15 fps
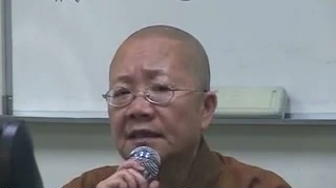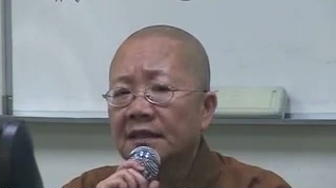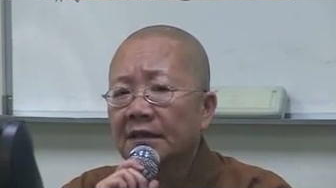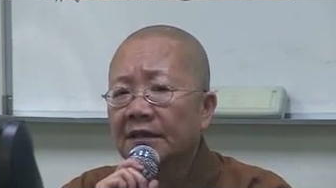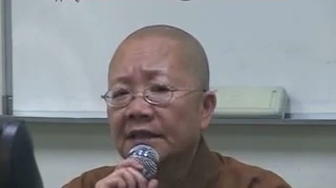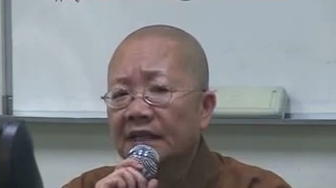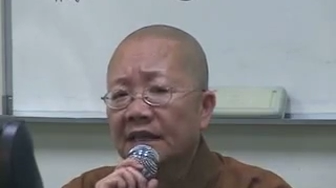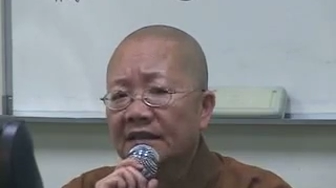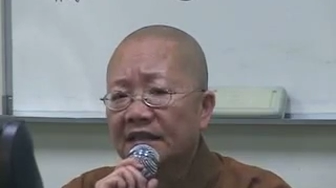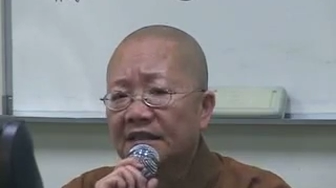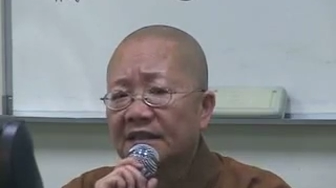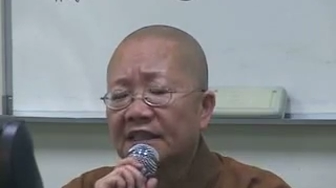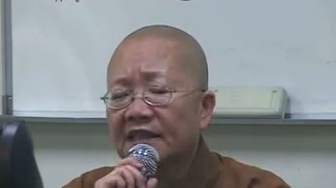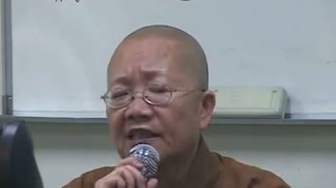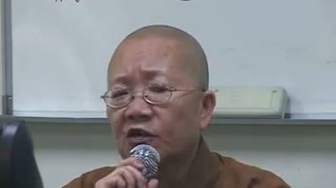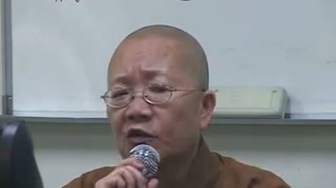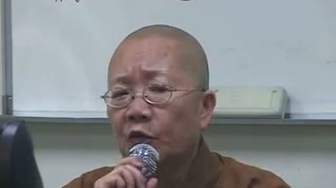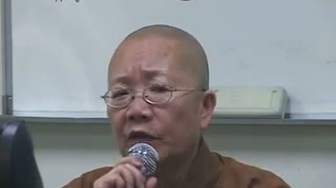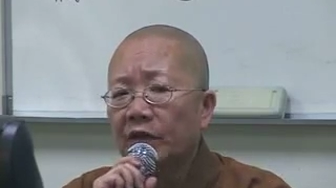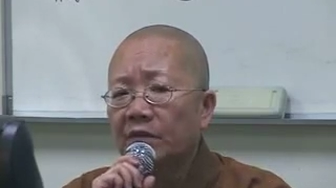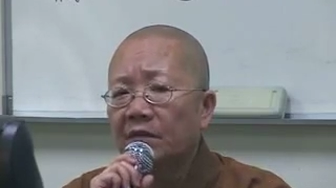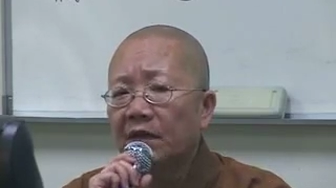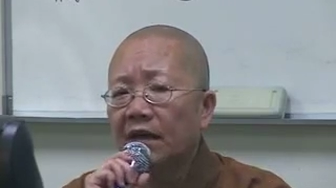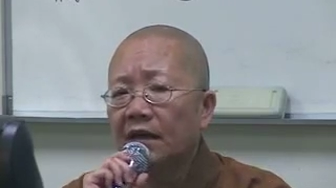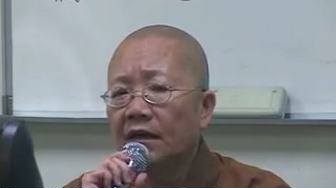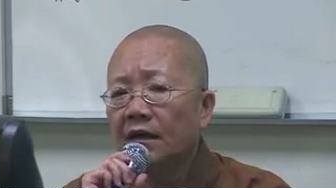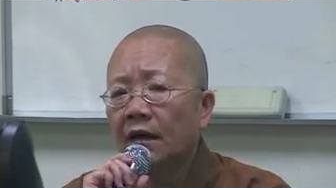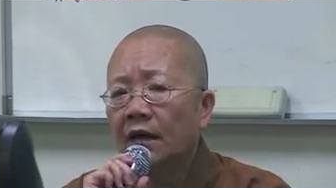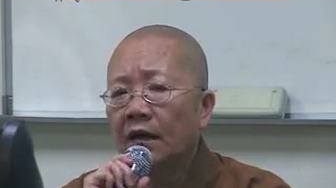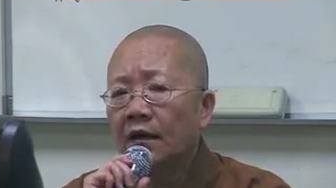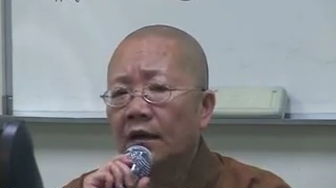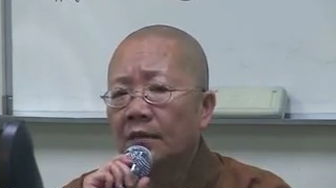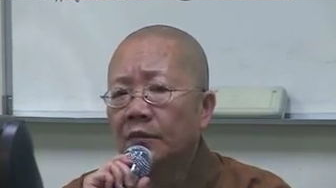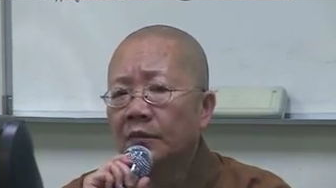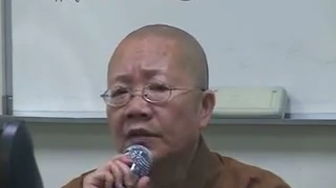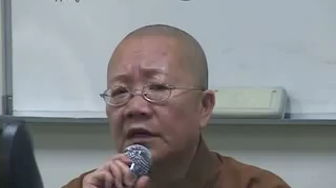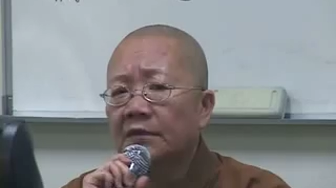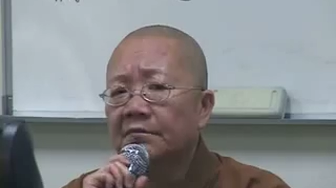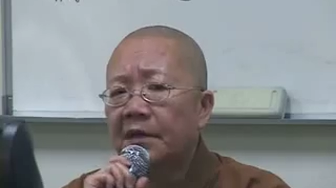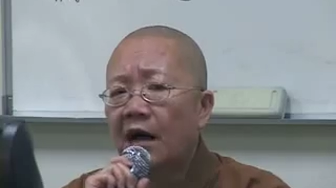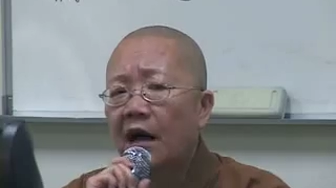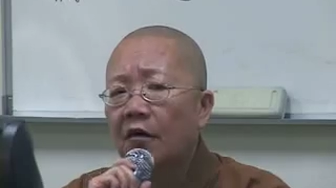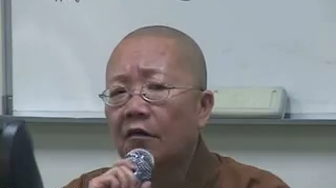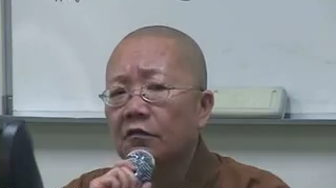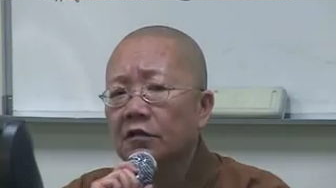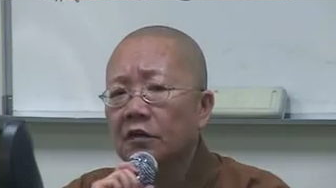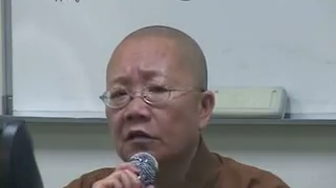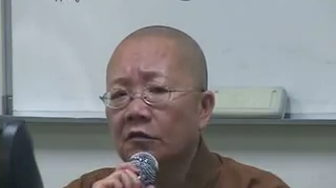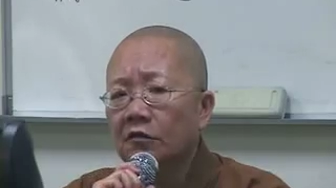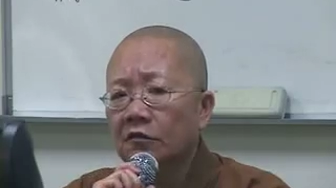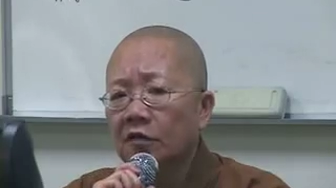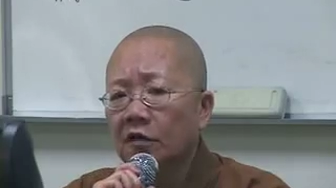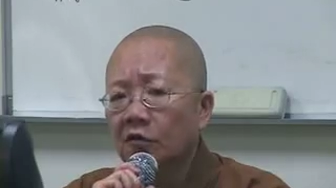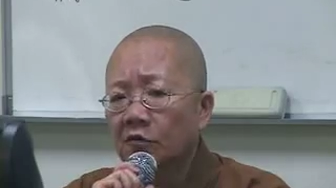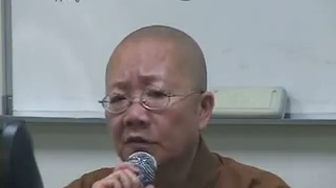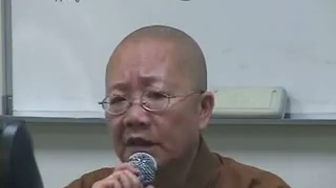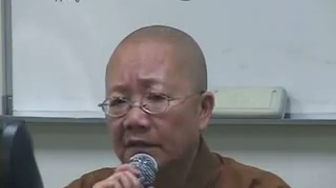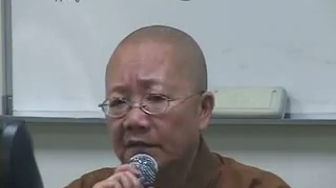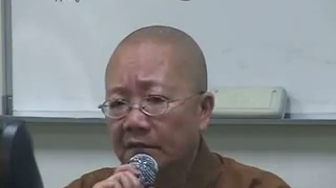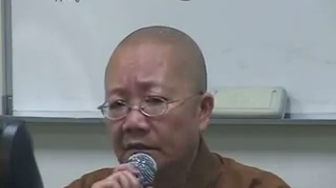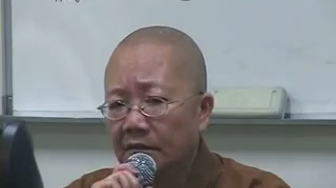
才养在深闺嘛，啊，不能抛头露面。